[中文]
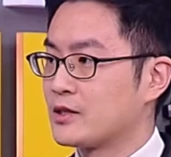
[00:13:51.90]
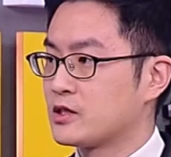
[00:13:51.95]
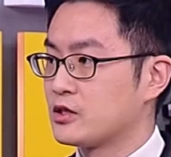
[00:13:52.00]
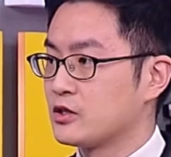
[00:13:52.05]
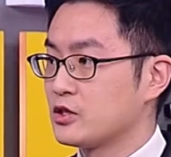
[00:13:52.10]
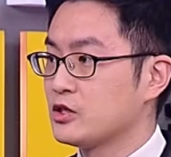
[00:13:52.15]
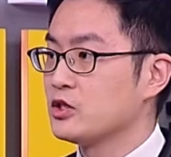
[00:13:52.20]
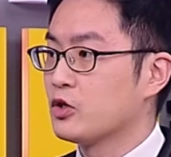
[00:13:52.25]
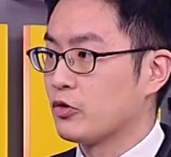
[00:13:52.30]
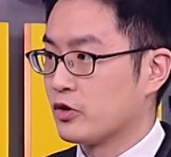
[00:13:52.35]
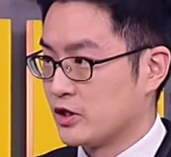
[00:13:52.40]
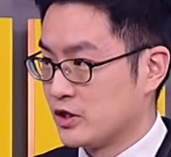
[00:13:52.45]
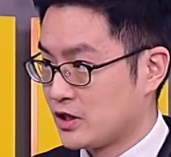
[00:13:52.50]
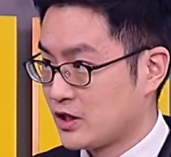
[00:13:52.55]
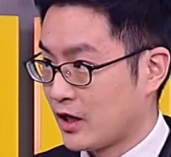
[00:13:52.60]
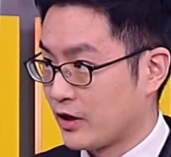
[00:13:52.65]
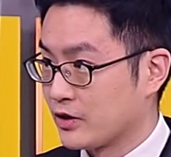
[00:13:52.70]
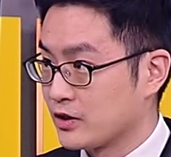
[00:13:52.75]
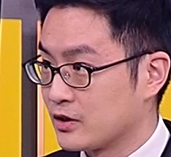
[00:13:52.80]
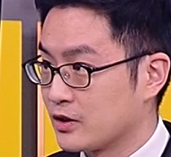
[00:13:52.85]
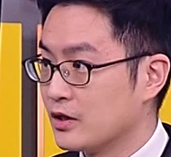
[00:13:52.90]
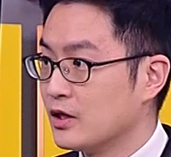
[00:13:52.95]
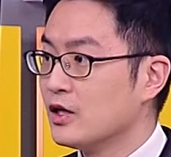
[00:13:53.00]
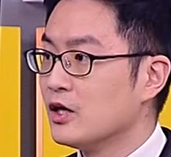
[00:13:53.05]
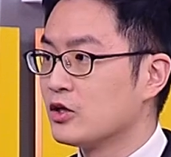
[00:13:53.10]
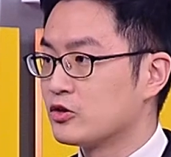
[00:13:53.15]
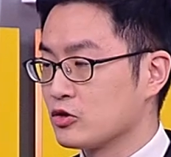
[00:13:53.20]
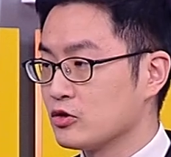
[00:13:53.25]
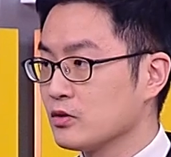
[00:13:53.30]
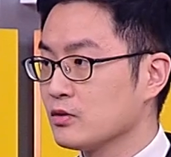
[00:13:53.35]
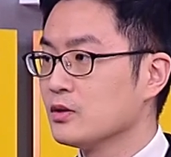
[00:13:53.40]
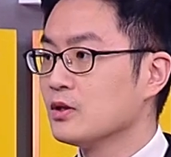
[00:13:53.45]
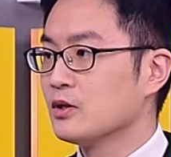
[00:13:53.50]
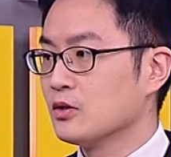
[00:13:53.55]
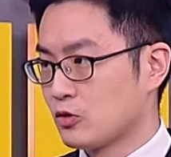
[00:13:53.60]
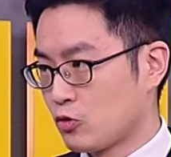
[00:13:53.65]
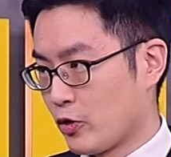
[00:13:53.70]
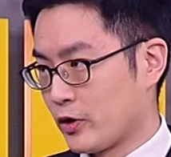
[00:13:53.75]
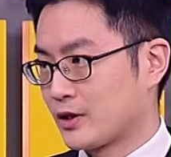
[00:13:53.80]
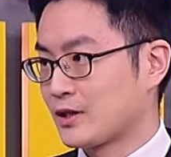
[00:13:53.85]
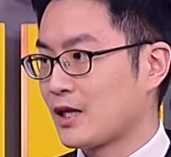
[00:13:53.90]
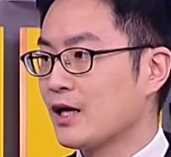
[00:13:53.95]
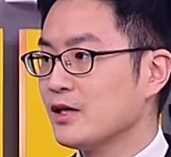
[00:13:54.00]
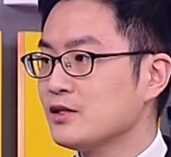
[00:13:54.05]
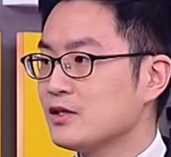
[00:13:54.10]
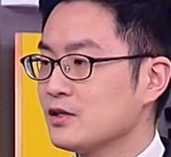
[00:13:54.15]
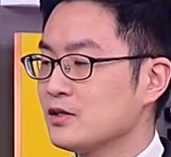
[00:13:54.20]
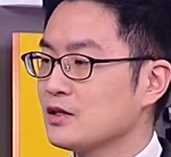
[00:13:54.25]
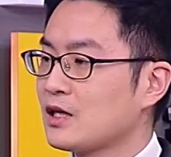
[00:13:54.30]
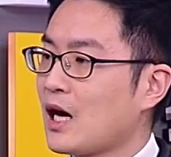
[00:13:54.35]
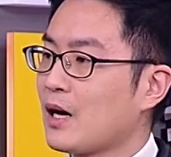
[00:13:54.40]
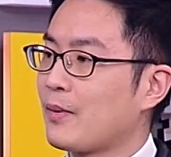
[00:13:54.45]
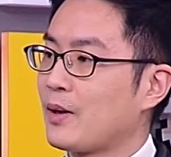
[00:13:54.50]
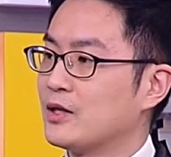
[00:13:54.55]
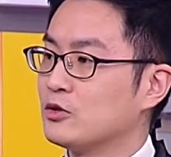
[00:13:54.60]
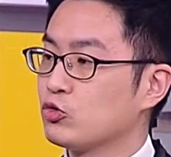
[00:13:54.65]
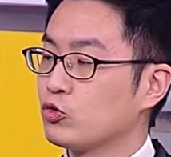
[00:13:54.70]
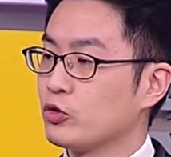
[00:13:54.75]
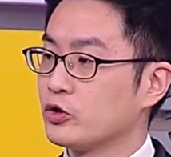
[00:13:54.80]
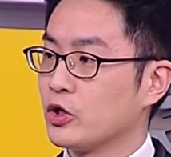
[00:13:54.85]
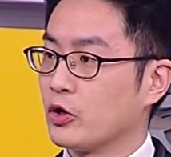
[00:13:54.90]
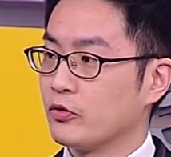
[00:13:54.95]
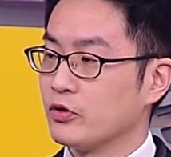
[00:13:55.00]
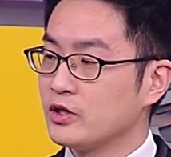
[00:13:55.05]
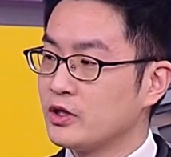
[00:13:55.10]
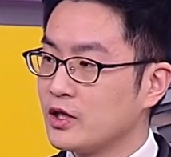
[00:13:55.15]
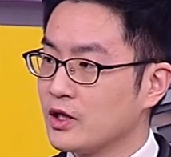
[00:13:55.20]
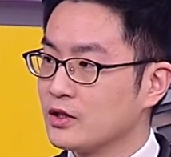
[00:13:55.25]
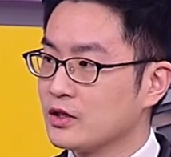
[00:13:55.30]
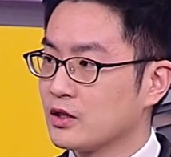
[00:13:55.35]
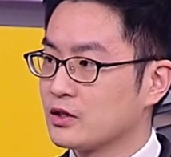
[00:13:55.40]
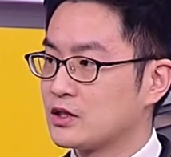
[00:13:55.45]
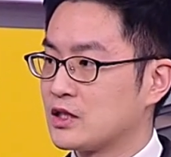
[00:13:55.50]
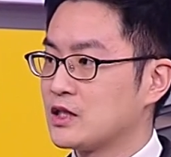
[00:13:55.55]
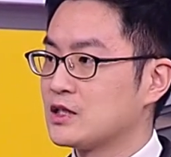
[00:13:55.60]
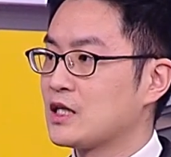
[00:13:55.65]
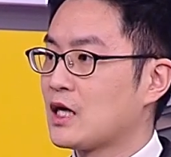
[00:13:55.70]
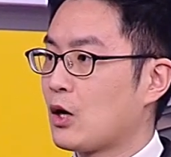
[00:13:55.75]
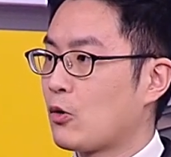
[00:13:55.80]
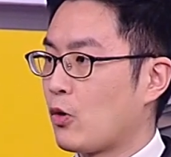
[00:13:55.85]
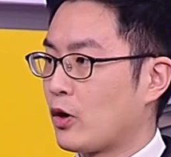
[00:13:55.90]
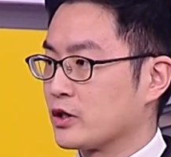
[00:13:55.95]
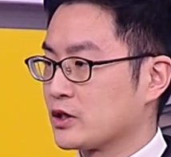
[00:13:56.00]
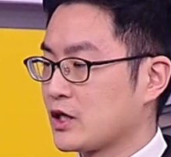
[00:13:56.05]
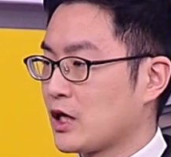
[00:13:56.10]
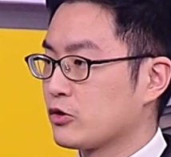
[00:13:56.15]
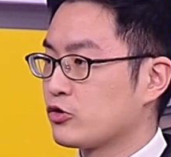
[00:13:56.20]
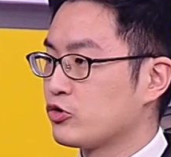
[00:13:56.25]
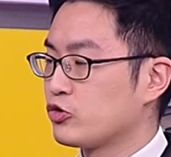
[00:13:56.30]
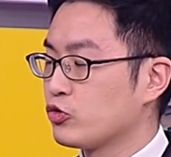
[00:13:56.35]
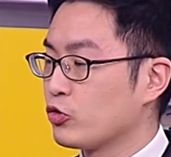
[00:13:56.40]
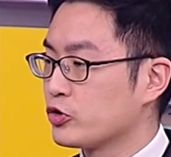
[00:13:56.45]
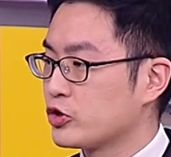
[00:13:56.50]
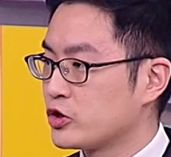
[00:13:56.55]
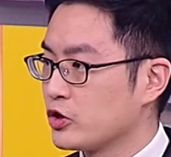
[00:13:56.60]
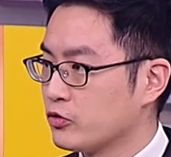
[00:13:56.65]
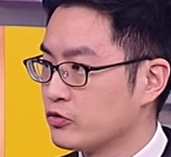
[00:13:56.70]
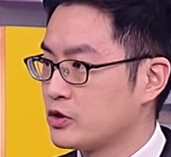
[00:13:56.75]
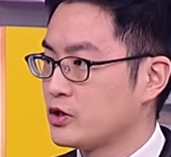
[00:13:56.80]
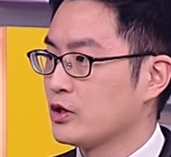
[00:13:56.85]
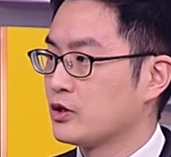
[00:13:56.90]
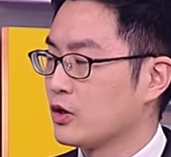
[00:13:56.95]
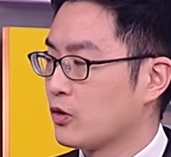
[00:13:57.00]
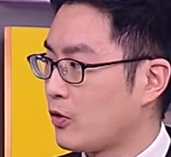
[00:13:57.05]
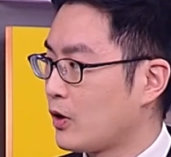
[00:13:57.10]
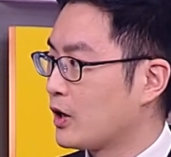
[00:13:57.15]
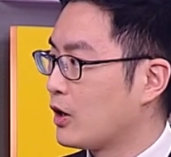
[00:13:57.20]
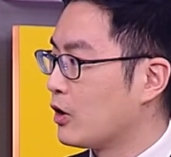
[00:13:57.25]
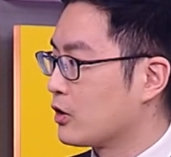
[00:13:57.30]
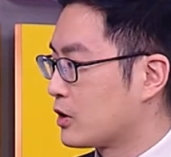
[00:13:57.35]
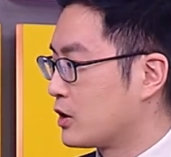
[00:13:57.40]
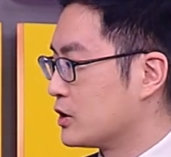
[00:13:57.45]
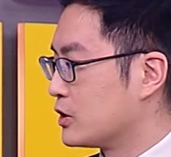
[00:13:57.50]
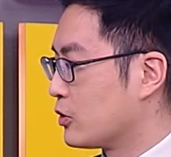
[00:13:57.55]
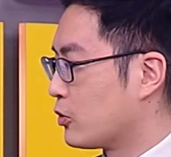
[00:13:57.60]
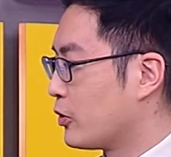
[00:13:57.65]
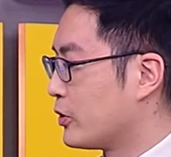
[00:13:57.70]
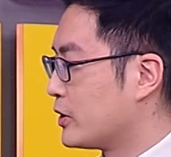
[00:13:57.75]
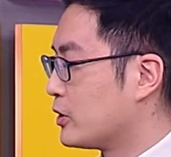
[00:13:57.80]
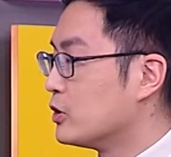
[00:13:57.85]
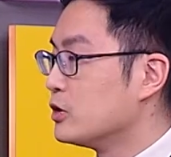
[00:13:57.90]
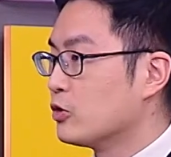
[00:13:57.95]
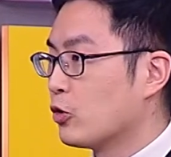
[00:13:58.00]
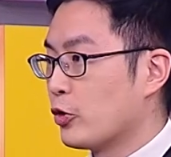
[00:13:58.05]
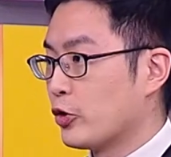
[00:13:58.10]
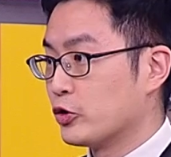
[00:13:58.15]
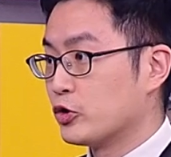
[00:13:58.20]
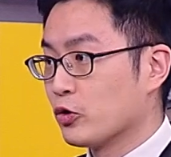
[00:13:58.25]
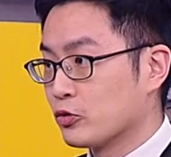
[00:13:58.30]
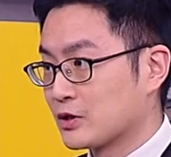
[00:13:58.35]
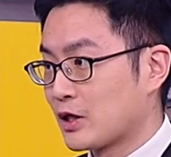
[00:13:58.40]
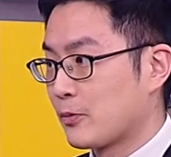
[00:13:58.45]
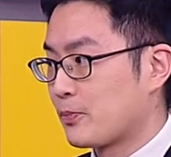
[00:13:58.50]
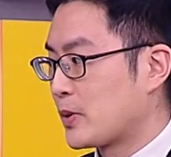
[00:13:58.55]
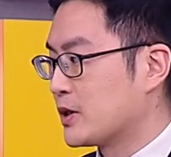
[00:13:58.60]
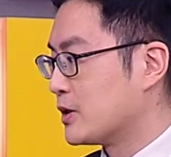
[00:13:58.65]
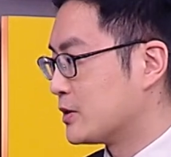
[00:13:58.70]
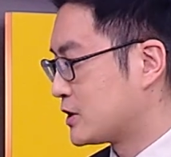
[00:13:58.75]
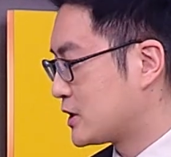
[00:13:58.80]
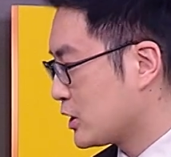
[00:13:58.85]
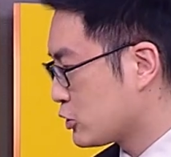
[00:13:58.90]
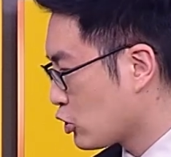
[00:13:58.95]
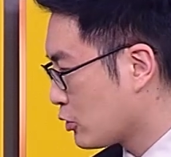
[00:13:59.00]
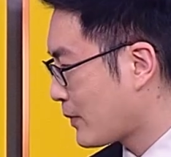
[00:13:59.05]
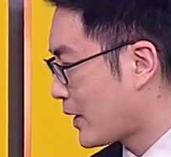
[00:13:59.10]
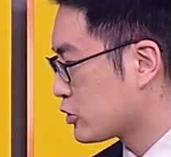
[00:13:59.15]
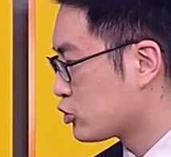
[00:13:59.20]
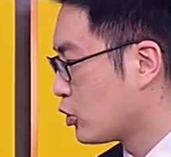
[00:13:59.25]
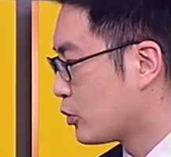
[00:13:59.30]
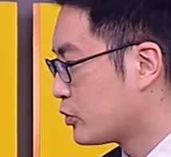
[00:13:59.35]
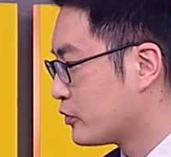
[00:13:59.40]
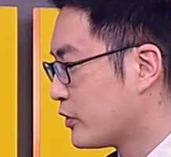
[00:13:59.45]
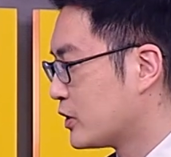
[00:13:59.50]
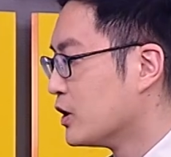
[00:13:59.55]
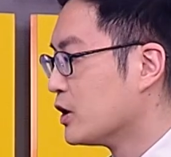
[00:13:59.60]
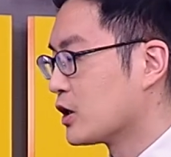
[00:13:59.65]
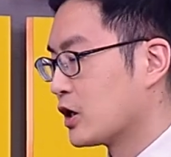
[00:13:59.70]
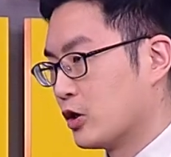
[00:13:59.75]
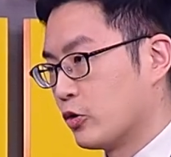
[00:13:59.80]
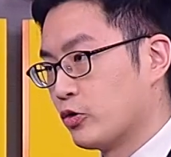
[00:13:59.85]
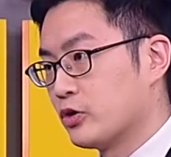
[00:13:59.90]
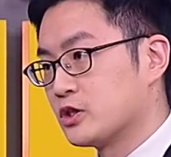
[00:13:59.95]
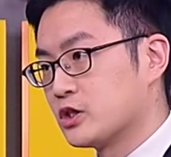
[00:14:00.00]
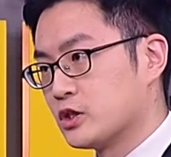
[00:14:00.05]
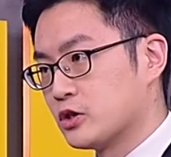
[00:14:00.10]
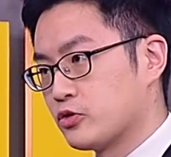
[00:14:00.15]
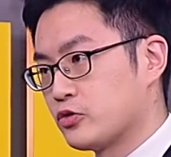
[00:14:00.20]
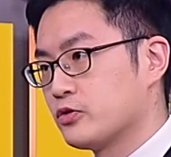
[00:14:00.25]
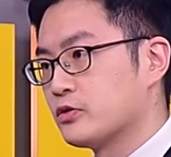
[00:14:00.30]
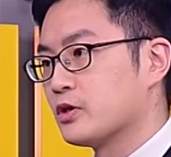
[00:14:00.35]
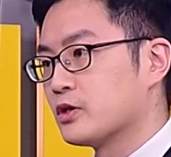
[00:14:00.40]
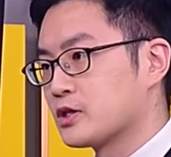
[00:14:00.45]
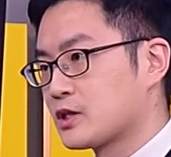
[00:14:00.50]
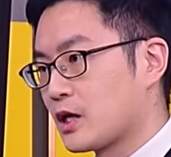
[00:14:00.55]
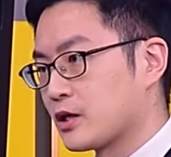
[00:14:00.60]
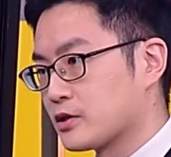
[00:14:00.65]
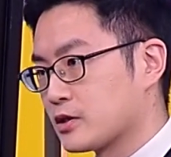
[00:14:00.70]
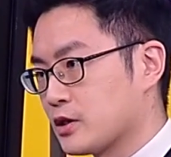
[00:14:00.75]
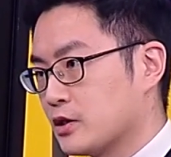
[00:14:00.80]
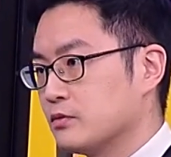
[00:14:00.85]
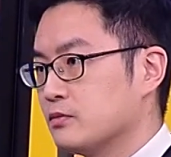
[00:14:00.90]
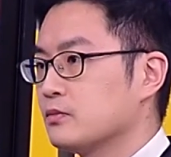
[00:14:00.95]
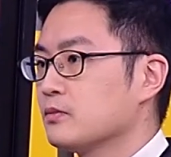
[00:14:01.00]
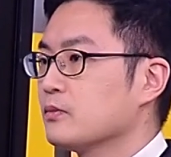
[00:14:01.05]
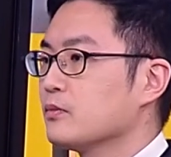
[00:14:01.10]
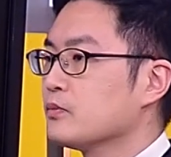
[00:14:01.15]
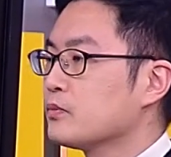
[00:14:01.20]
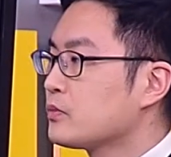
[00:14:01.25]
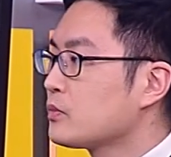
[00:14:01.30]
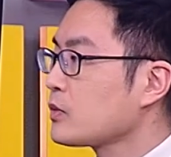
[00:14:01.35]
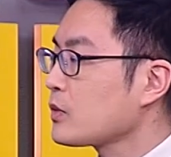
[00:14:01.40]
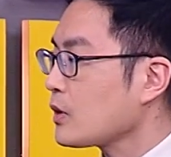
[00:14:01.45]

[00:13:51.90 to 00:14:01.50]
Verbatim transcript: 其实是有影响力的。偏保守。对，担心大盘如果有一天接下来往下去做修正的话，哦，可能会用到变成借券卖出的部分，可能会持续的上升。 OK，